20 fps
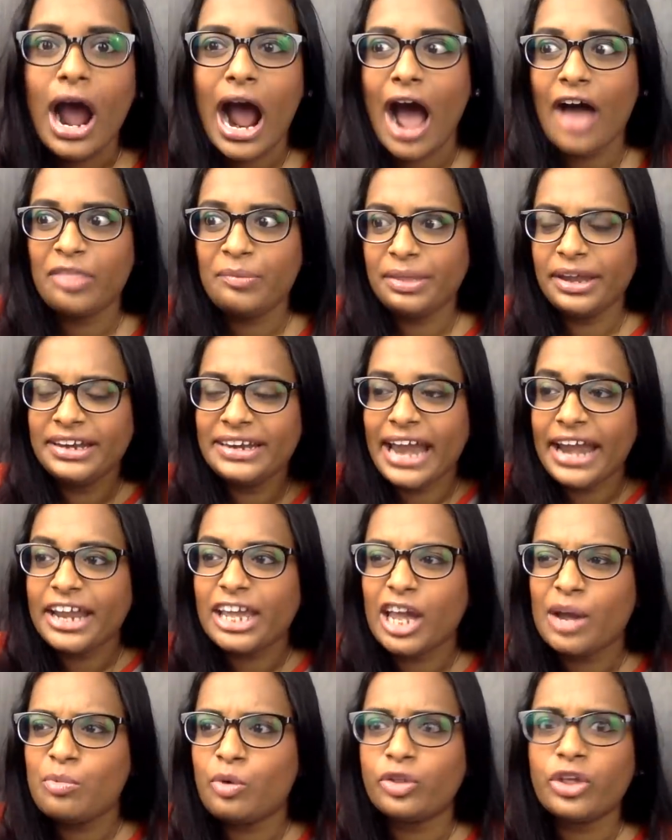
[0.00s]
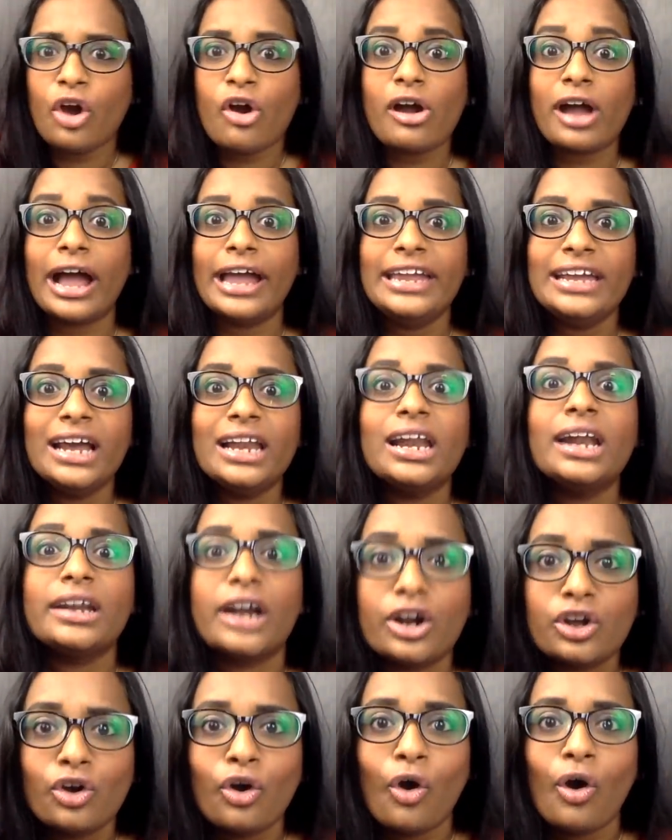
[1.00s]
அது வந்து நினைக்கும் போதே அவன் கைகள்லாம்
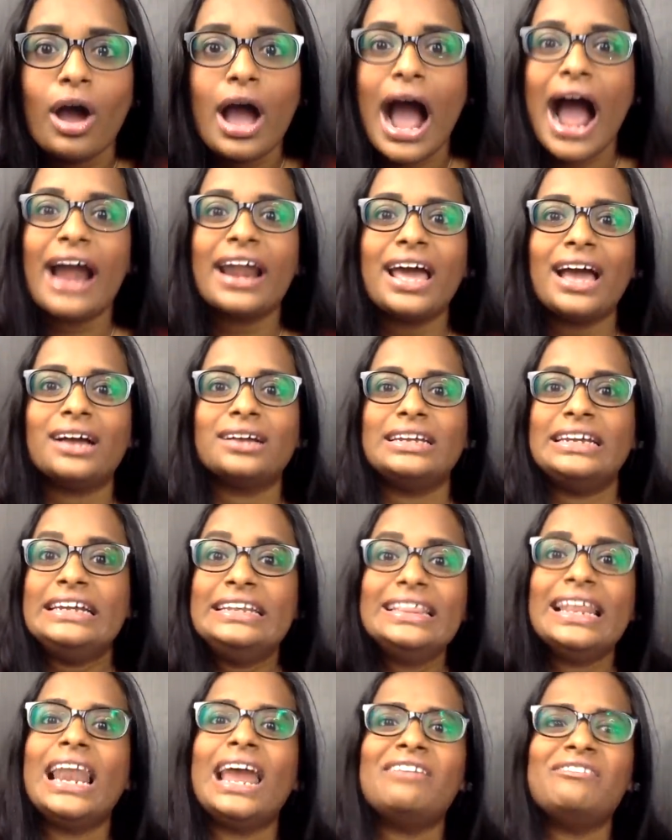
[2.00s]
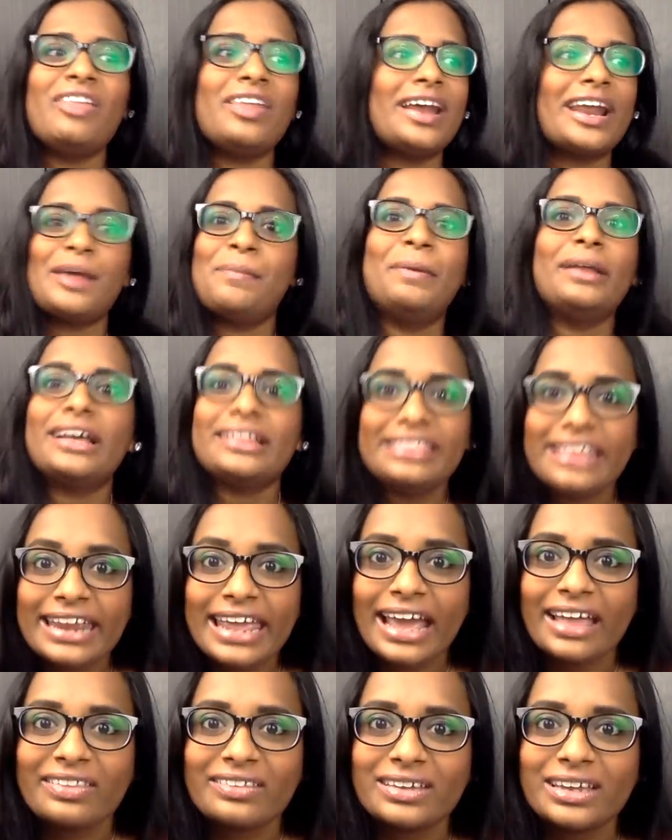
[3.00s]
நடுங்கும் ஆனால் இதெல்லாம் வந்து நிறைய பேருக்கு
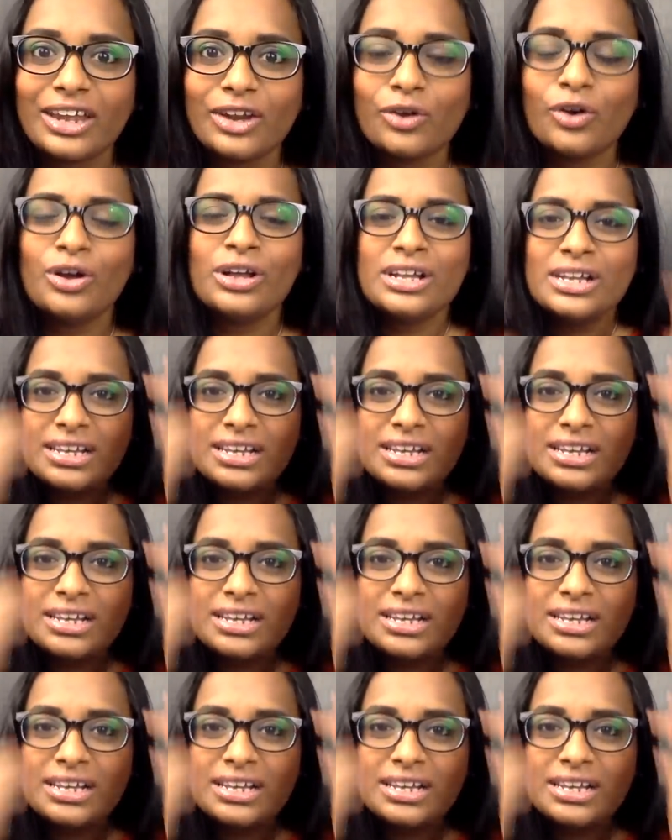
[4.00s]
தெரியாது யூனோ